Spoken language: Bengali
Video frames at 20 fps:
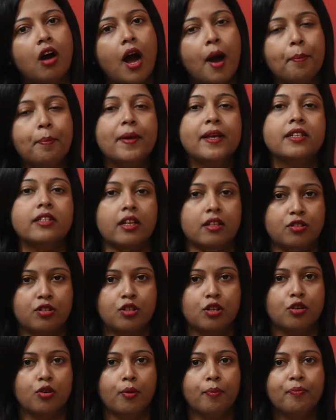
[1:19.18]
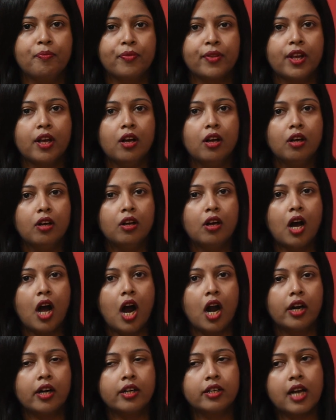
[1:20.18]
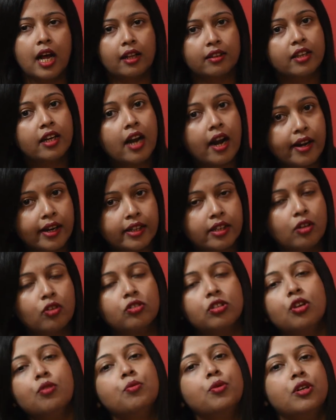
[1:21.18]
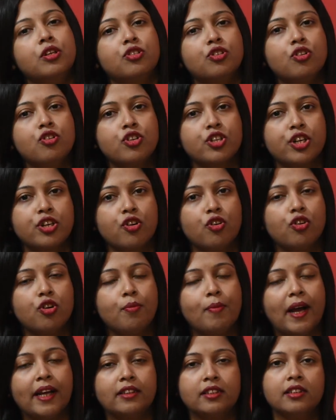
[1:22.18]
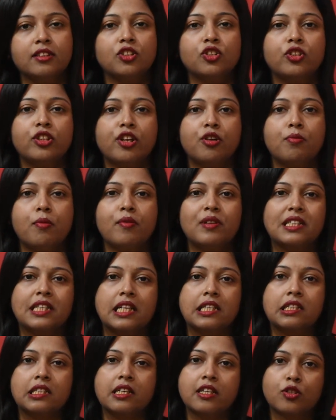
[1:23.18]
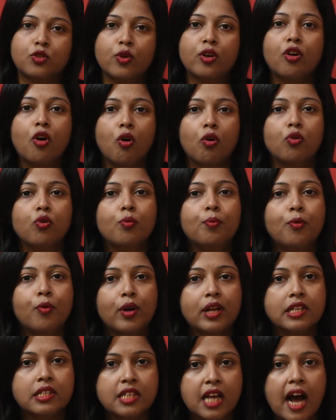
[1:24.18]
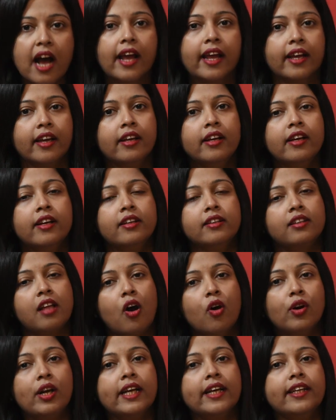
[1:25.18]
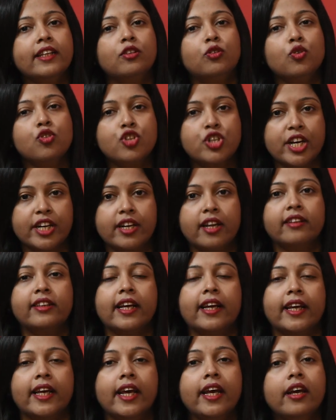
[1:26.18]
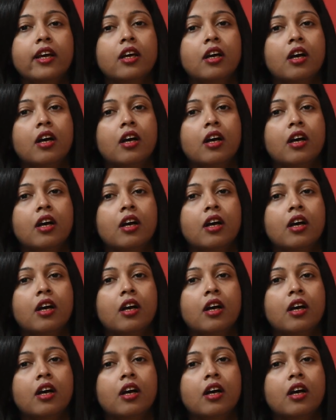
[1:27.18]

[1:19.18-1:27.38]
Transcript: হাঁপিয়ে যাচ্ছিল আর ডাক্তার আরেকটা কথা বলেছিল সেটা হলো বাইচান্স যদি এরকমভাবে সেন্সলেস হয়ে কখনো পড়ে যায় তাহলে কিন্তু সেটা থেকে